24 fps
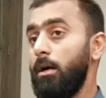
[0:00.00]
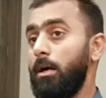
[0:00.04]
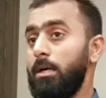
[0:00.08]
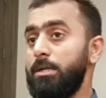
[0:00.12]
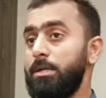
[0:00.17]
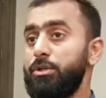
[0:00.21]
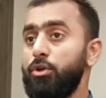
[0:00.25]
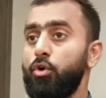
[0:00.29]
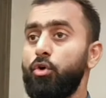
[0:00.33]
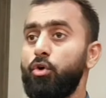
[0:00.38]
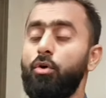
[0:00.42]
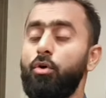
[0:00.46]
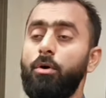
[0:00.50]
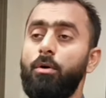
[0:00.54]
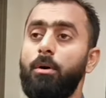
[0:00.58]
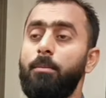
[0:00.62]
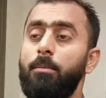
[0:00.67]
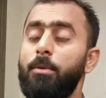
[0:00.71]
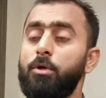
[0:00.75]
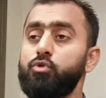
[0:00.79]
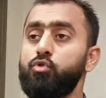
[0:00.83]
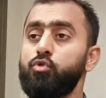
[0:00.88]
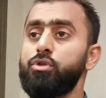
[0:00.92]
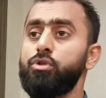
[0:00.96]
जो
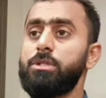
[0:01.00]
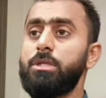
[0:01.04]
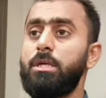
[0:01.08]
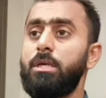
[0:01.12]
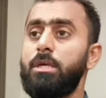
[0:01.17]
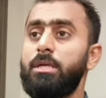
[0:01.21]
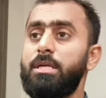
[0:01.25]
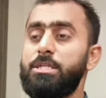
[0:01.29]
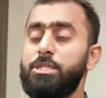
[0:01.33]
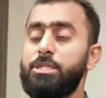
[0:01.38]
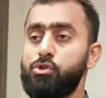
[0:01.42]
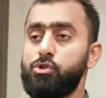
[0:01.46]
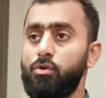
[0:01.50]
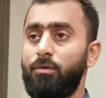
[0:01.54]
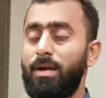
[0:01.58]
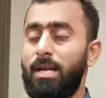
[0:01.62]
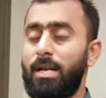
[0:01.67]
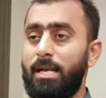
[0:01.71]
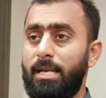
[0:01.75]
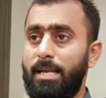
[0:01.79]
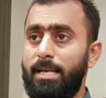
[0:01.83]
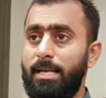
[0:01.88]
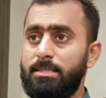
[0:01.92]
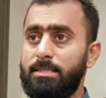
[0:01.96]
मखसूस नशस्तों वाला
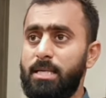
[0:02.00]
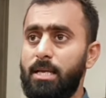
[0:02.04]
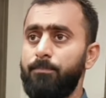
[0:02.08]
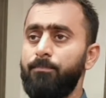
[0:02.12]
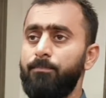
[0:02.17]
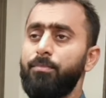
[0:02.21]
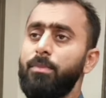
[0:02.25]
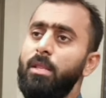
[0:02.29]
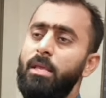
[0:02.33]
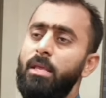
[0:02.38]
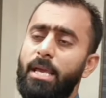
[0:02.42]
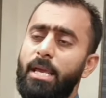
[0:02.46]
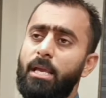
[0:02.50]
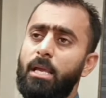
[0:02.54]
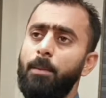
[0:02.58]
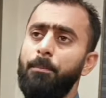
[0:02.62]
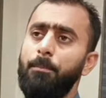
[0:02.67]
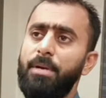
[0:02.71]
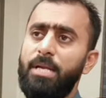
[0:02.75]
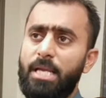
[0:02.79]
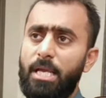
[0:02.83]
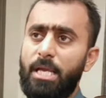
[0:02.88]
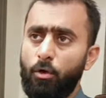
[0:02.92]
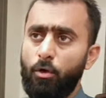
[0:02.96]
केस है एक के
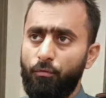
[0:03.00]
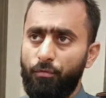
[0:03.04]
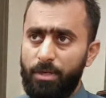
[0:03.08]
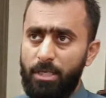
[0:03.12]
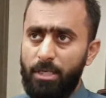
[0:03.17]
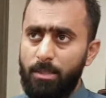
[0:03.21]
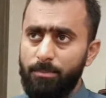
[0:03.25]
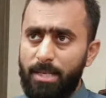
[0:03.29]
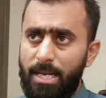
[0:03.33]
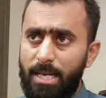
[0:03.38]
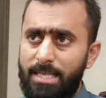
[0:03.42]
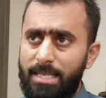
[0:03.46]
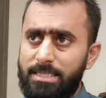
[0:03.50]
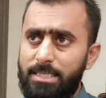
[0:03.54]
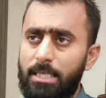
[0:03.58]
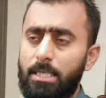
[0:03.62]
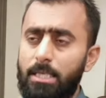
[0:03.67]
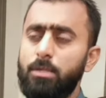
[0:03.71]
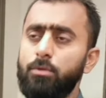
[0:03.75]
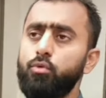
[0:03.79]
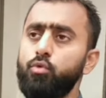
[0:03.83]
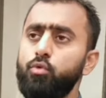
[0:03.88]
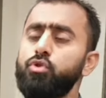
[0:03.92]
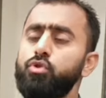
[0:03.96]
पीटीआई को फ्रीक बनाया जाए
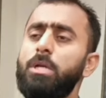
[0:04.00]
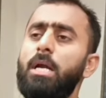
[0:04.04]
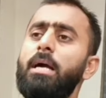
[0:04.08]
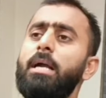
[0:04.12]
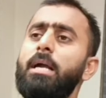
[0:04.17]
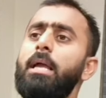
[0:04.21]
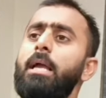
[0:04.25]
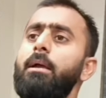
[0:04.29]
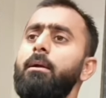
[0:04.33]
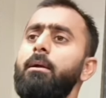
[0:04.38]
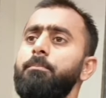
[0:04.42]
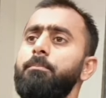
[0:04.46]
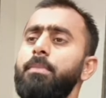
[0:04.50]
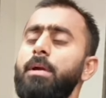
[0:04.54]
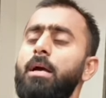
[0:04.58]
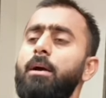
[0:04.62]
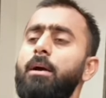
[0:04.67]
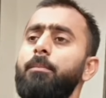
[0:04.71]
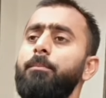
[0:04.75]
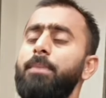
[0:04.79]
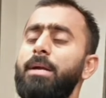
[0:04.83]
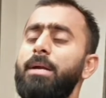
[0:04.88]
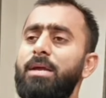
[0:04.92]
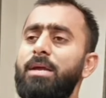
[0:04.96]
दूसरा के
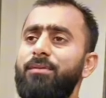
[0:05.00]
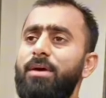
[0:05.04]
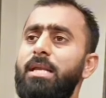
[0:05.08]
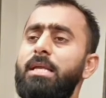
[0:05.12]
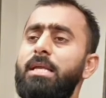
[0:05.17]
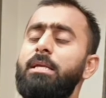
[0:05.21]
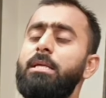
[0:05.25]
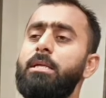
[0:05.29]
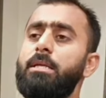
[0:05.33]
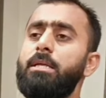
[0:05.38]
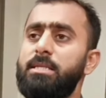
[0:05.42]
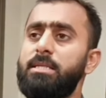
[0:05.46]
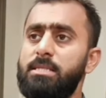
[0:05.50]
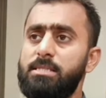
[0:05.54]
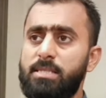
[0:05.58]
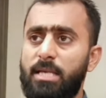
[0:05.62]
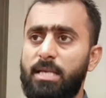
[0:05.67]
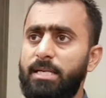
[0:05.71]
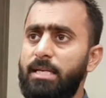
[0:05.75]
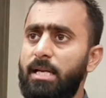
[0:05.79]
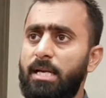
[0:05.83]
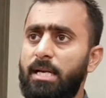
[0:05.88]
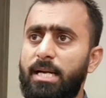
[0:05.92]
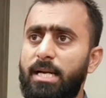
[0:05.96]
बल्ले वाली
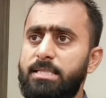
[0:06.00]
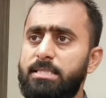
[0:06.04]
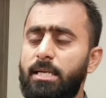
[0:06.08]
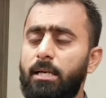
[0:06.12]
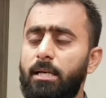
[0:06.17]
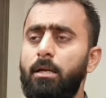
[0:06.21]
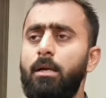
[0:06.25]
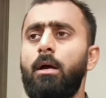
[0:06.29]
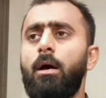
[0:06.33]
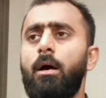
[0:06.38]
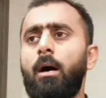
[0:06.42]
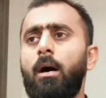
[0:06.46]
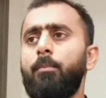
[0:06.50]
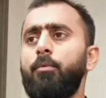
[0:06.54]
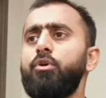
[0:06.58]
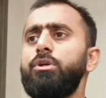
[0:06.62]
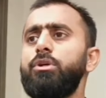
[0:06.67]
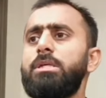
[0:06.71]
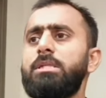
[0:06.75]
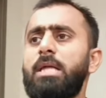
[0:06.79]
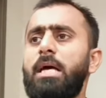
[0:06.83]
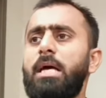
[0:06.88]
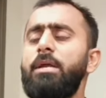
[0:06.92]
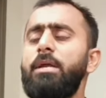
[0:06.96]
नजरसानी लगाई जाए हमने
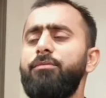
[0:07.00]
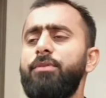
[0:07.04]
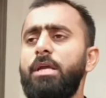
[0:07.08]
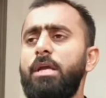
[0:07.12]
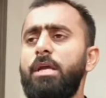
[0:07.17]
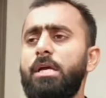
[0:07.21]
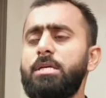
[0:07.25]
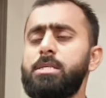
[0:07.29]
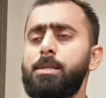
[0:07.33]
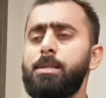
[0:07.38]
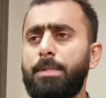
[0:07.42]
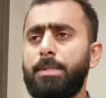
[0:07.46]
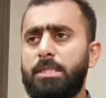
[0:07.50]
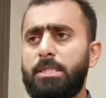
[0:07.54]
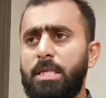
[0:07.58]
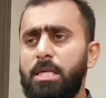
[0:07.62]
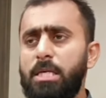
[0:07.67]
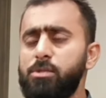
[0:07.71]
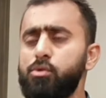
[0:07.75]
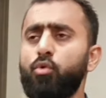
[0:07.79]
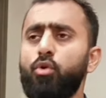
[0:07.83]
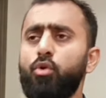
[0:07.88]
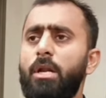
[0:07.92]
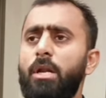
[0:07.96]
उनकी तारीफ की
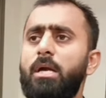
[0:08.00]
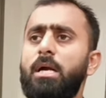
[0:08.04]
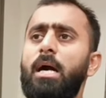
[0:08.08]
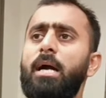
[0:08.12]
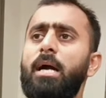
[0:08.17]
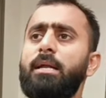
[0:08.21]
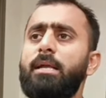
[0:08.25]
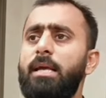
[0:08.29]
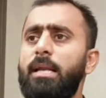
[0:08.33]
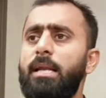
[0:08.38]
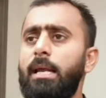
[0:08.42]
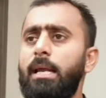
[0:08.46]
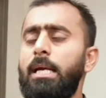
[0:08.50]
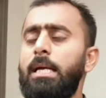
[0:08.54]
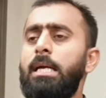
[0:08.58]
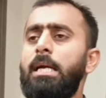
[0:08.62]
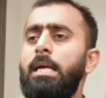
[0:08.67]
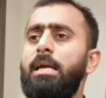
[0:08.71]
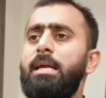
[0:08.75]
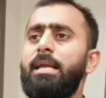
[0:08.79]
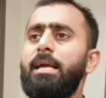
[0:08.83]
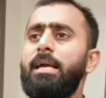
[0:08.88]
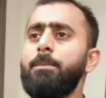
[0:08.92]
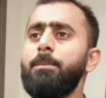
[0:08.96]
जबरदस्त उन्होंने कार्ड खेला है
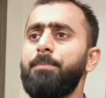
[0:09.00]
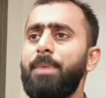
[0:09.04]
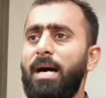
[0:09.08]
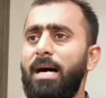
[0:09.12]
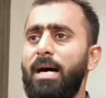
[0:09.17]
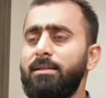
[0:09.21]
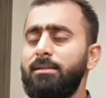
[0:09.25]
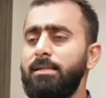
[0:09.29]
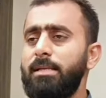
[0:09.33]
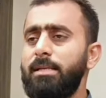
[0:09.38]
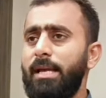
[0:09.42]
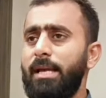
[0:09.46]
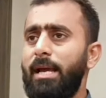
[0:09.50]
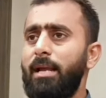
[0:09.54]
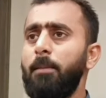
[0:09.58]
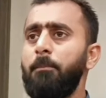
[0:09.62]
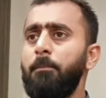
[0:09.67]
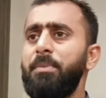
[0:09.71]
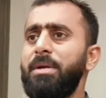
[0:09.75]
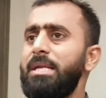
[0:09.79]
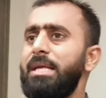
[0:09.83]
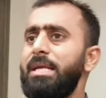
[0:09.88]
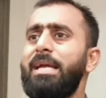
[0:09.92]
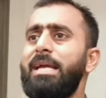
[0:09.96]
लेकिन बात यह है कि
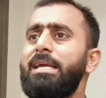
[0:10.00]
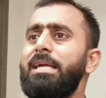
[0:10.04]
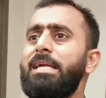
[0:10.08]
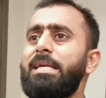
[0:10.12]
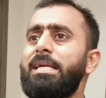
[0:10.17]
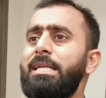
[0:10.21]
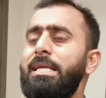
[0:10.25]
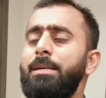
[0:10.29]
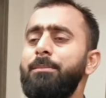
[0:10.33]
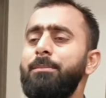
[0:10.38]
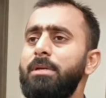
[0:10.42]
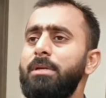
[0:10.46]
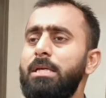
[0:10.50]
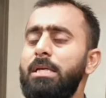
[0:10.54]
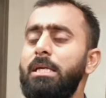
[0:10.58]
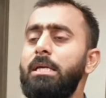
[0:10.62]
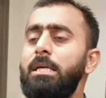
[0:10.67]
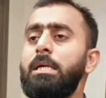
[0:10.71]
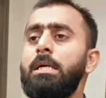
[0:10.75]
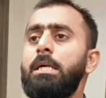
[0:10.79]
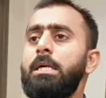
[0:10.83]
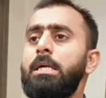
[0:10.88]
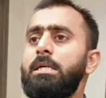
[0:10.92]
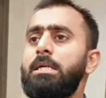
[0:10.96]
पीटीआई की टीम की
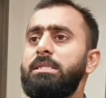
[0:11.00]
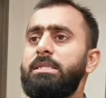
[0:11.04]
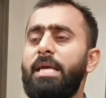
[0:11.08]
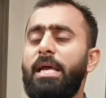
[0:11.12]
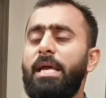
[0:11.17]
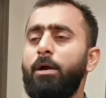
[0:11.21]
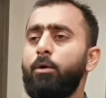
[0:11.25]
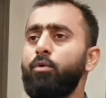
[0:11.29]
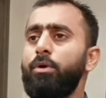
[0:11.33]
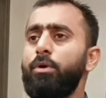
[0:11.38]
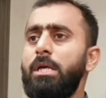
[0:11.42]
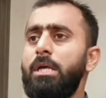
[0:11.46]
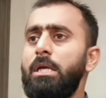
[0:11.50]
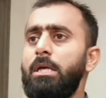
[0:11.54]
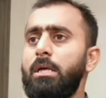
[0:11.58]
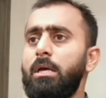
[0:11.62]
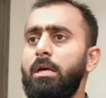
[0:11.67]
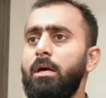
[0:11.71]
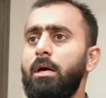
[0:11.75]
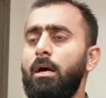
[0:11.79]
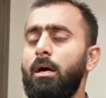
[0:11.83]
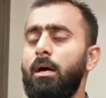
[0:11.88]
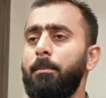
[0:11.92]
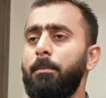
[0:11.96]
ये कोई
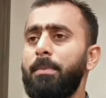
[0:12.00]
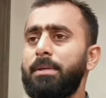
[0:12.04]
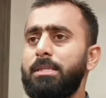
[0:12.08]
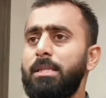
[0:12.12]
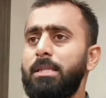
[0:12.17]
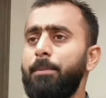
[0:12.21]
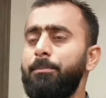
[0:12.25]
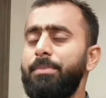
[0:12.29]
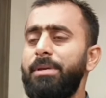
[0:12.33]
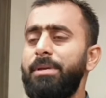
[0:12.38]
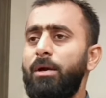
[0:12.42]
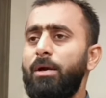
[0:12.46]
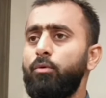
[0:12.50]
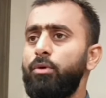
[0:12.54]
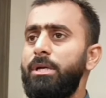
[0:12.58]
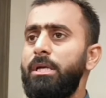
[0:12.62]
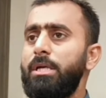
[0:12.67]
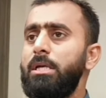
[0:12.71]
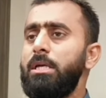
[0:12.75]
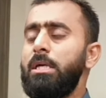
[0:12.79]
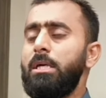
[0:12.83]
आ, मतलब ये कोई